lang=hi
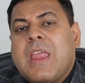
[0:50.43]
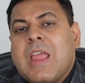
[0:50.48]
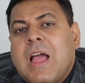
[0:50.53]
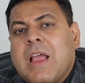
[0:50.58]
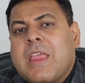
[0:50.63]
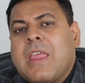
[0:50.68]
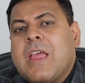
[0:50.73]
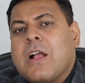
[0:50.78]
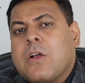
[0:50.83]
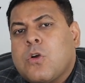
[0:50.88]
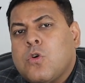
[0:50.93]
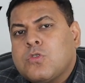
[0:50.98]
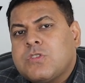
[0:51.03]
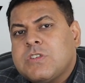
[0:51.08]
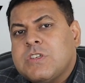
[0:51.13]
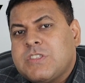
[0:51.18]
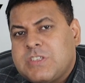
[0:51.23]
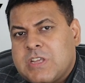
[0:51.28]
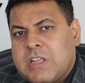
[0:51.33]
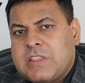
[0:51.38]
क्या क्या
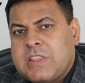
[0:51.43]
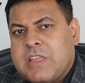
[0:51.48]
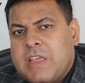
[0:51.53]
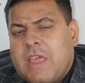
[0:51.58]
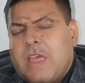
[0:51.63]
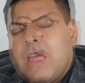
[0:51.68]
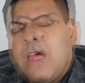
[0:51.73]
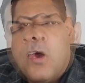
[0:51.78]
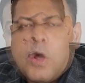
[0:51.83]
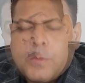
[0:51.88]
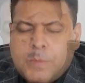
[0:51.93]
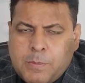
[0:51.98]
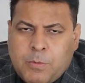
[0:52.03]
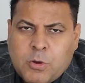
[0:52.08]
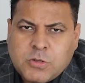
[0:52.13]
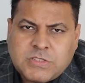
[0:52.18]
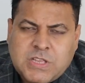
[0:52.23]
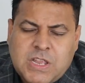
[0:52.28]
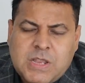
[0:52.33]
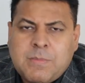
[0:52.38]
कोर्सेज चलते हैं और भी
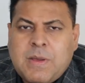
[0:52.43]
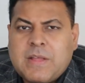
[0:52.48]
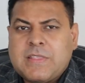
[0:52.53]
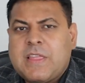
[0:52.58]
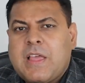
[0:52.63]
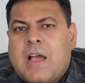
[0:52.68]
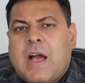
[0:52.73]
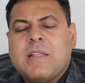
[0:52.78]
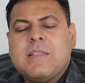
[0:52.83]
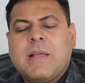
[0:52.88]
बहुत सारी बातें